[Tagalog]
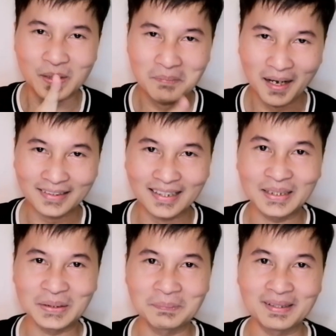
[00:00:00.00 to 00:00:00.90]
Kayo ang
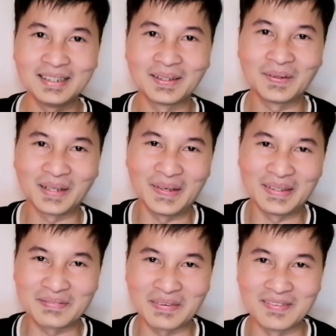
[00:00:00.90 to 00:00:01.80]
reason bakit nandito pa
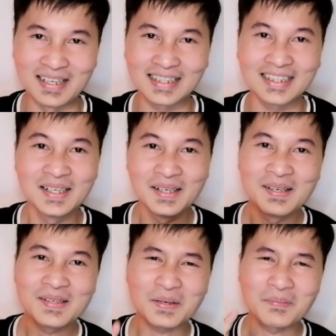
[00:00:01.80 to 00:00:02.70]
rin ako ngayon
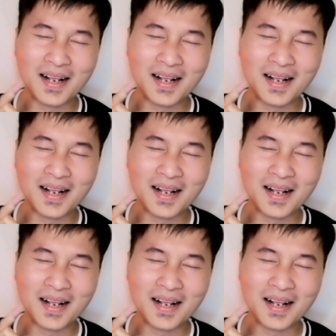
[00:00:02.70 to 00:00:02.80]
nagbablog.